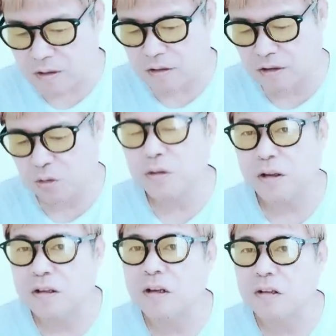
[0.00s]
花さん1人
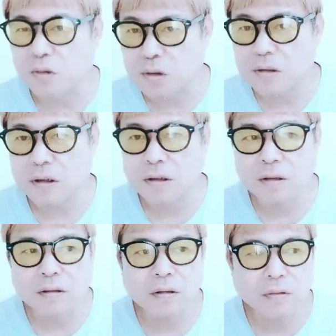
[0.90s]
だったんですよね、参
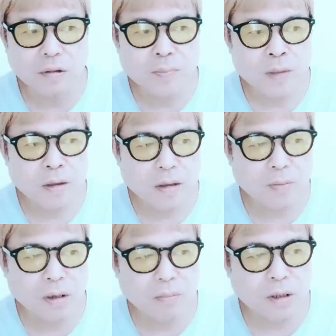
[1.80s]
院選のね。で
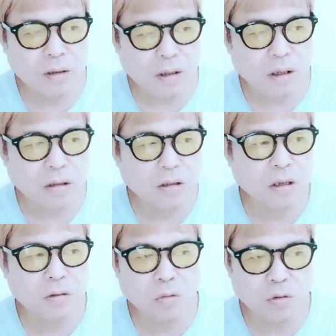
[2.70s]
も辞めて、辞
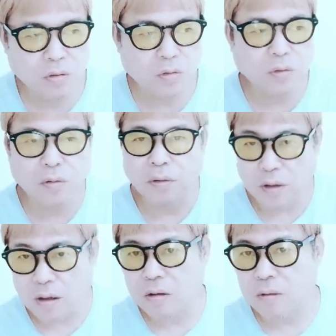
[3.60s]
典の人
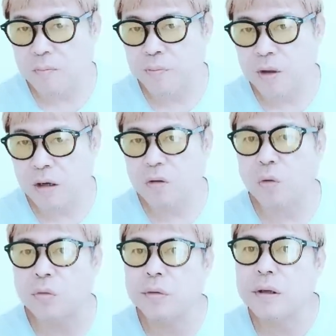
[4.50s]
が入る
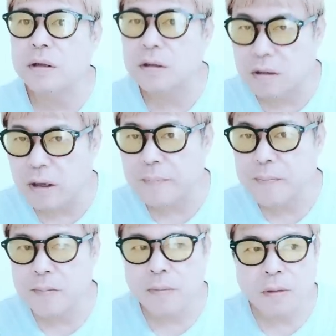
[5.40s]
ことになって、
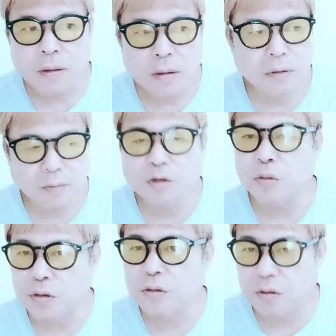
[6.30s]
今
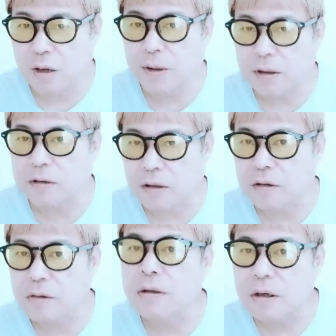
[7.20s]
その浜田さ
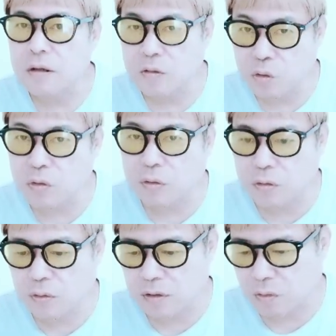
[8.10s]
んっていうんですかね。その人1
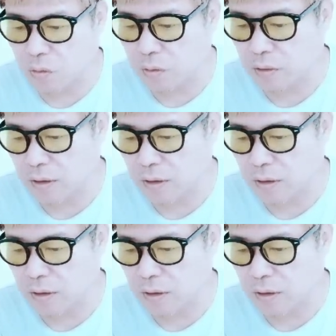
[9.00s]
人しか残っ